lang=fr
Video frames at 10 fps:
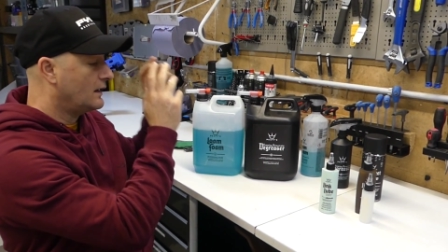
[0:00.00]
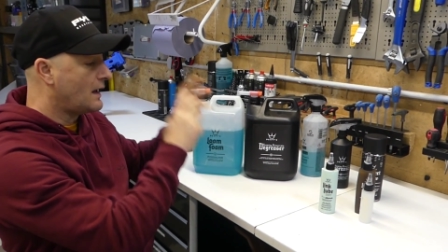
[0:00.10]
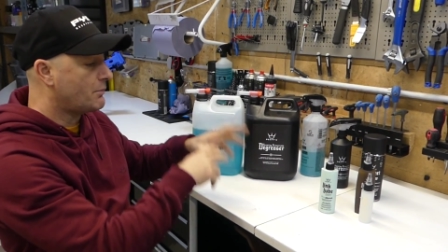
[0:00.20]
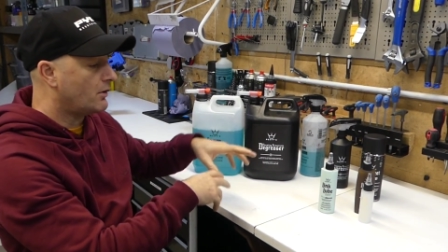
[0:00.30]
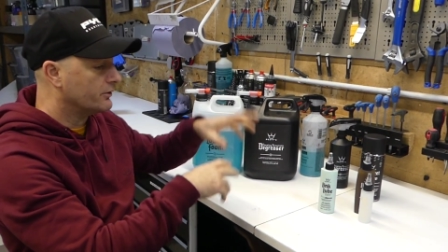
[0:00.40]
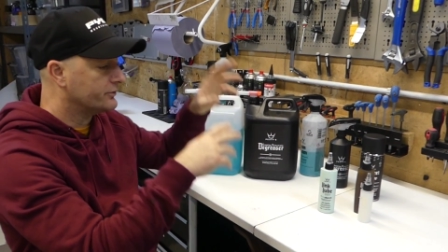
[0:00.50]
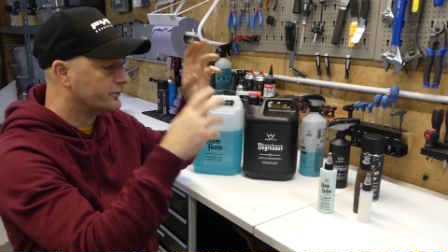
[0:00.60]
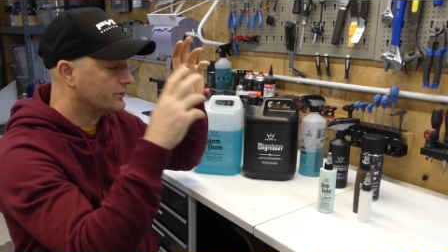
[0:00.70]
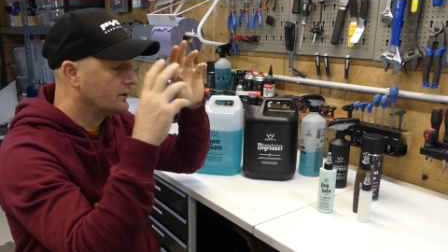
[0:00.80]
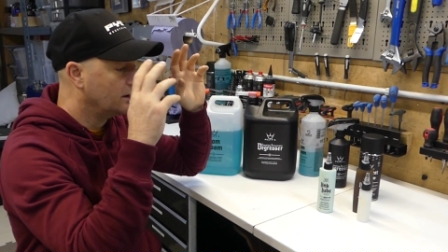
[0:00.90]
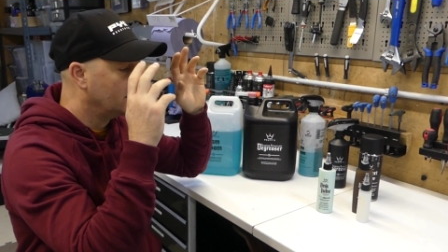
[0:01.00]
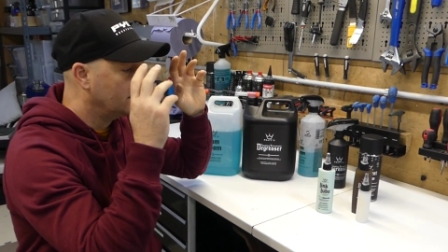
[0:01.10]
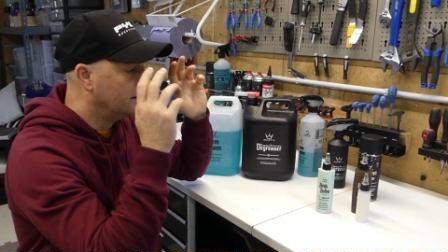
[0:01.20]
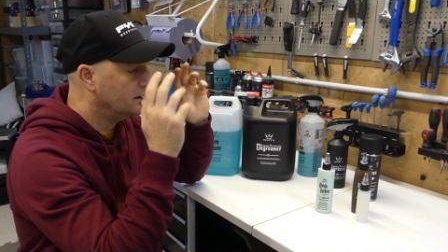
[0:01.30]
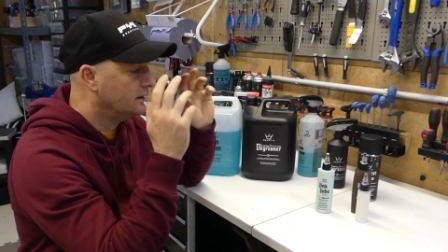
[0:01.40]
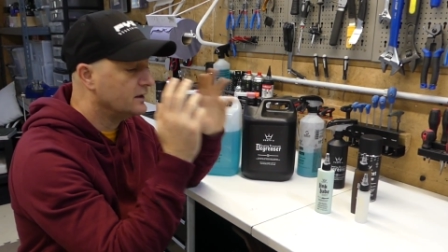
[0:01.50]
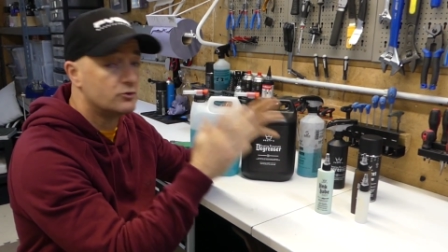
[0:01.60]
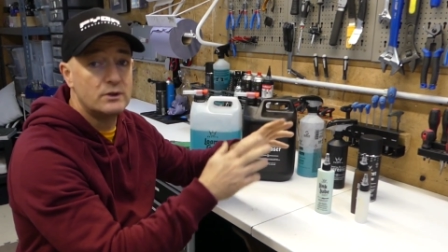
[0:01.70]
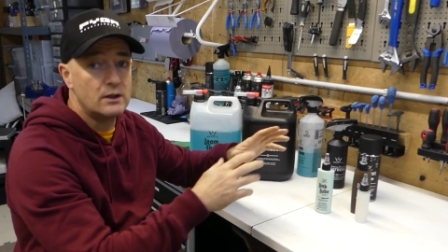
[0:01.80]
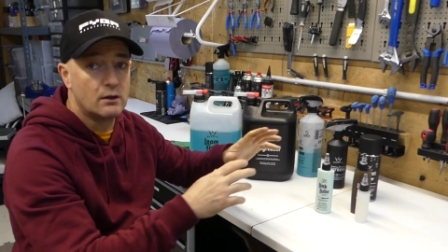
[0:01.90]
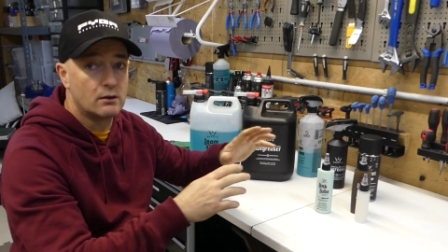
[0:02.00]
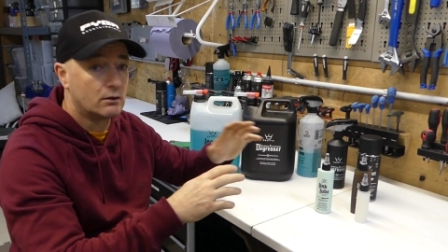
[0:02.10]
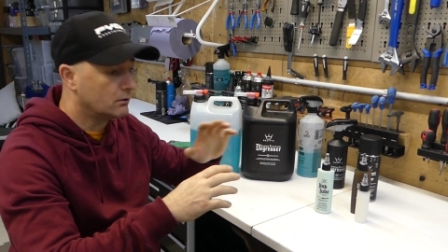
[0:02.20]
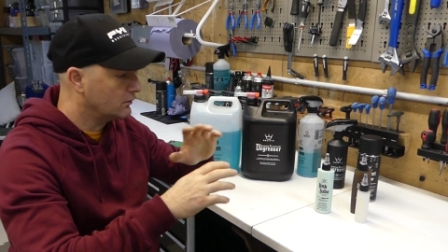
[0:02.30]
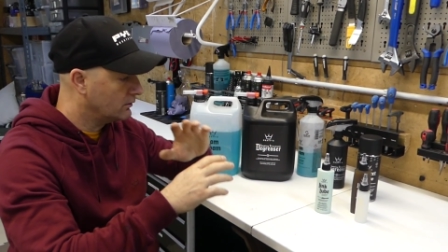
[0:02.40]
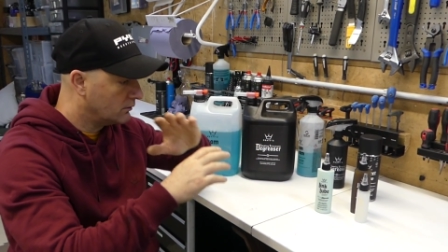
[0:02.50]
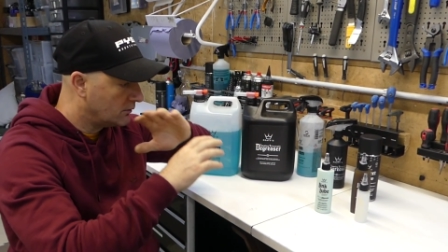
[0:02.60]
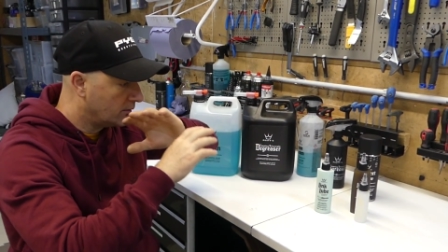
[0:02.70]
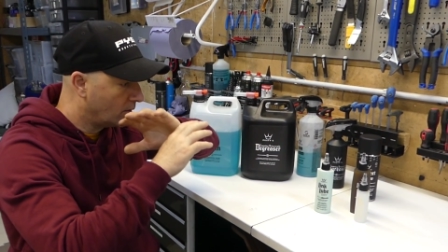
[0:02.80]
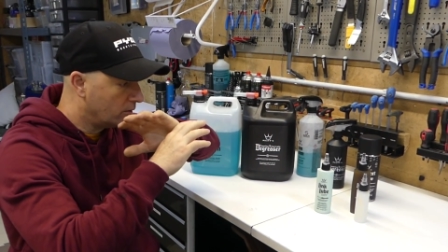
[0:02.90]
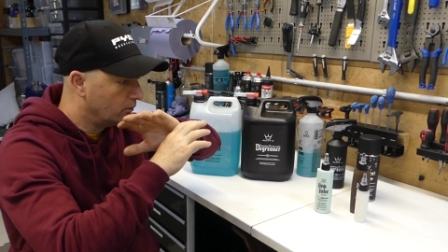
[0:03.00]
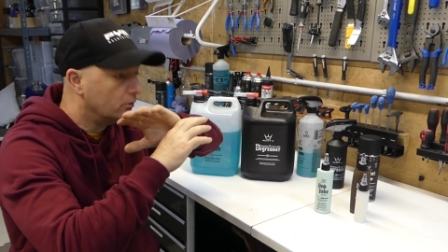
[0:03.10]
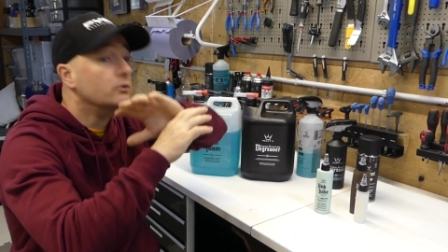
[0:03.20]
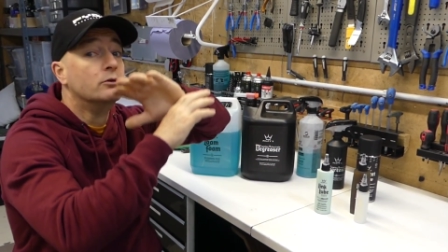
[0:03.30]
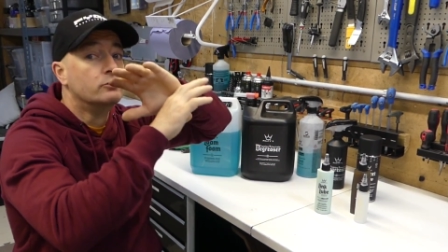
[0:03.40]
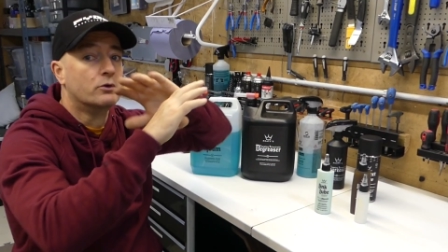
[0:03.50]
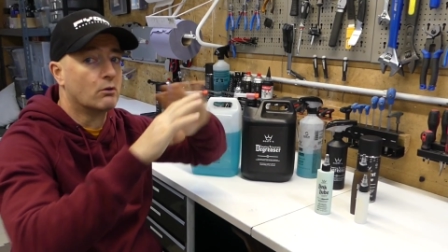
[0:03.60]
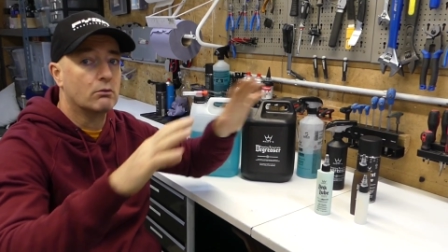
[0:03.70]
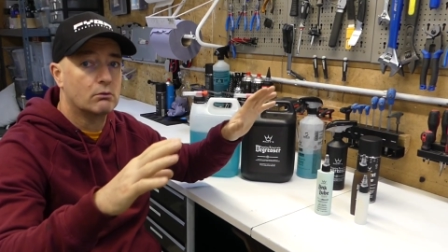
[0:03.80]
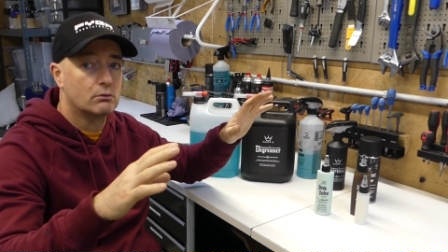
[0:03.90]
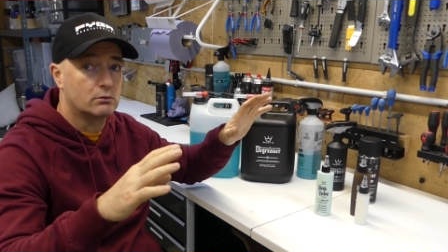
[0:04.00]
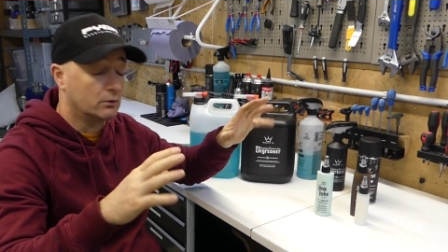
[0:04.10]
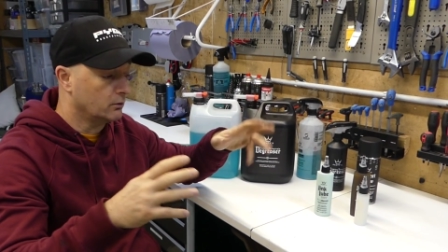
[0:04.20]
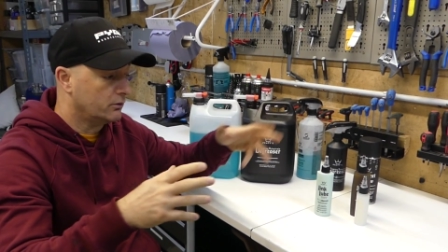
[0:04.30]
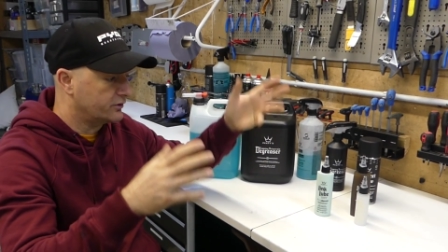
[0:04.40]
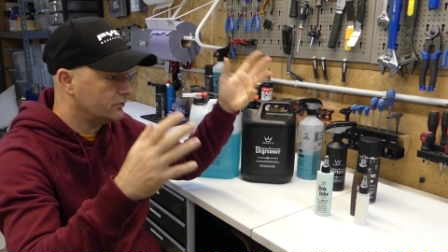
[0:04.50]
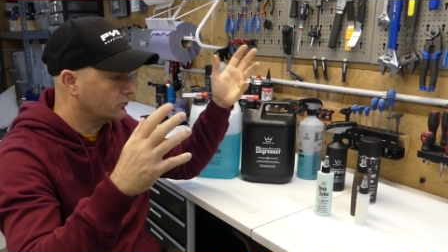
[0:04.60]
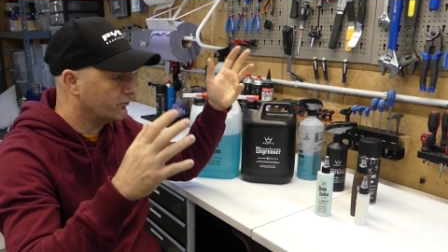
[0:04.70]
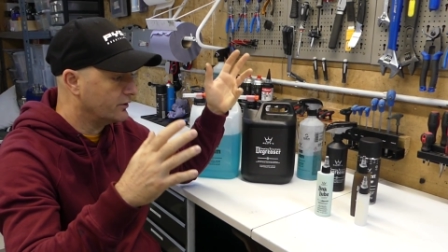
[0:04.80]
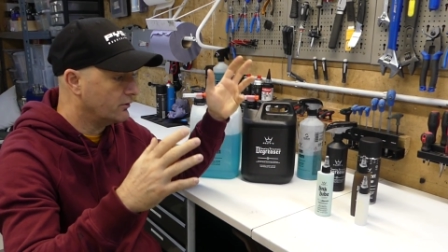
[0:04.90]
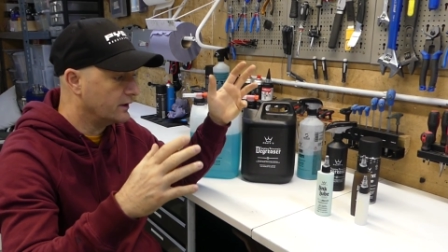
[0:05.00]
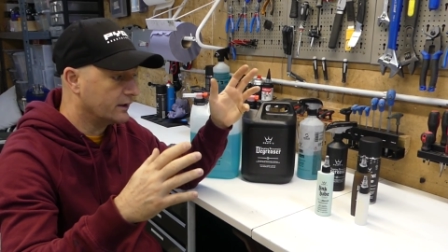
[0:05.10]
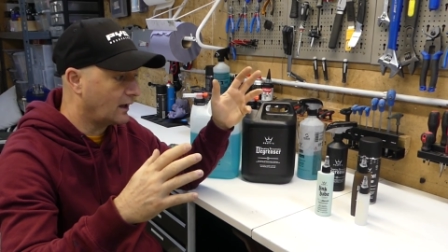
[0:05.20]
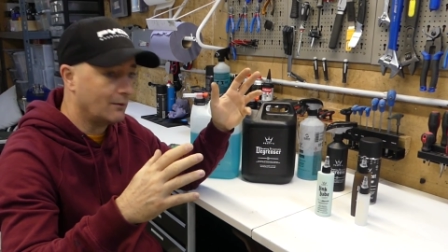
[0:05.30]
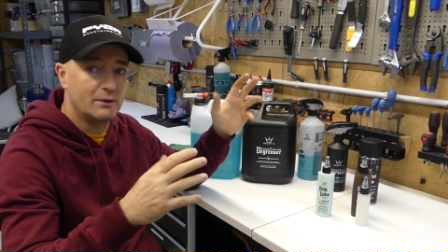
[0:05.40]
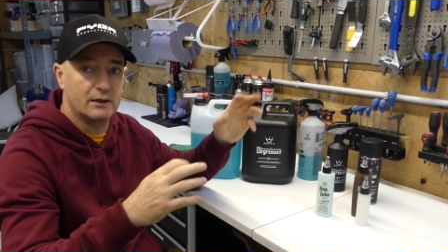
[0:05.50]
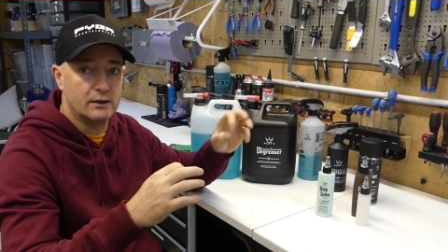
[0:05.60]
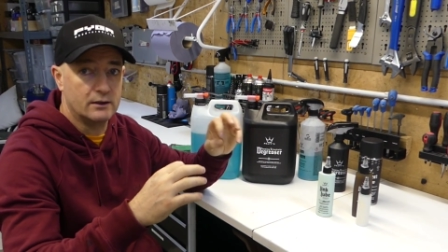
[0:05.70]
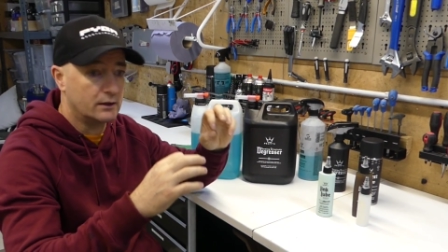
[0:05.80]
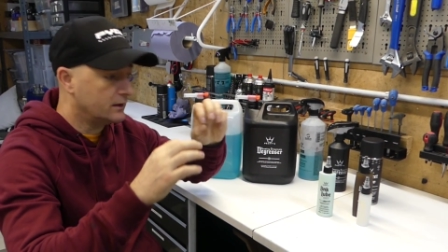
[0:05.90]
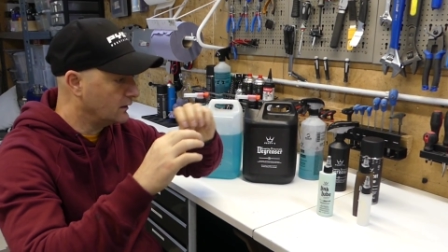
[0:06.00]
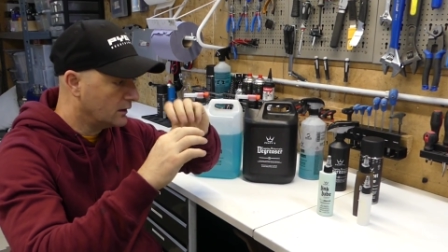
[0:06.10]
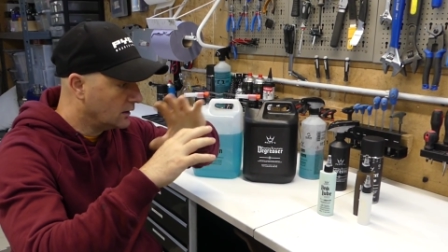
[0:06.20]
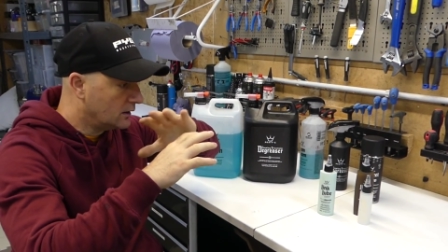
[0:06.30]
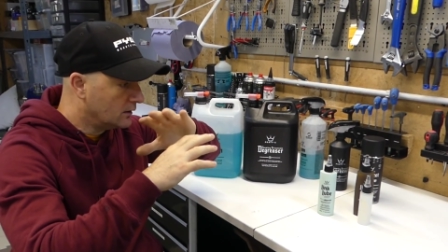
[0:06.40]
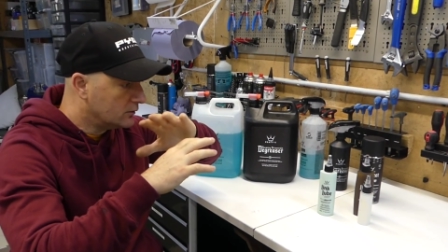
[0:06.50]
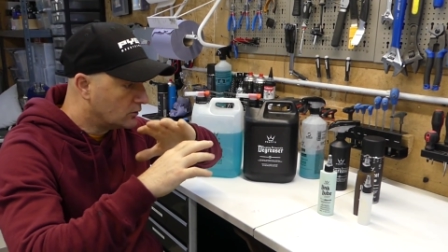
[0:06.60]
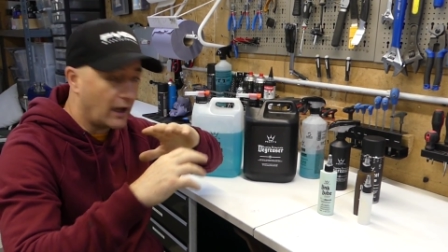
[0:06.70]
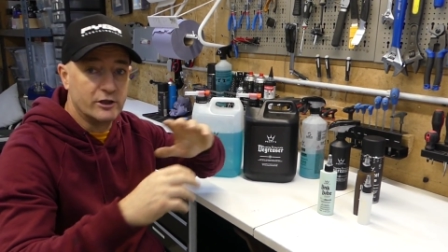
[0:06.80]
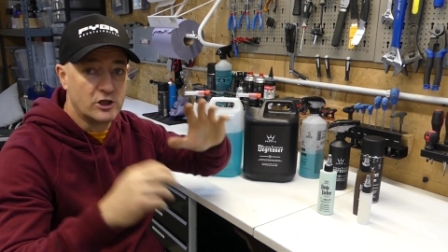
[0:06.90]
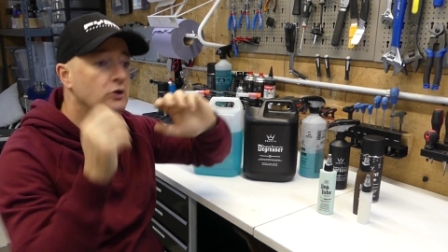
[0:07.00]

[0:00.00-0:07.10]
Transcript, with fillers: la brosse et les huiles, euh, non. Non, non, sinon ton vélo, il est cramé, il est... Eh,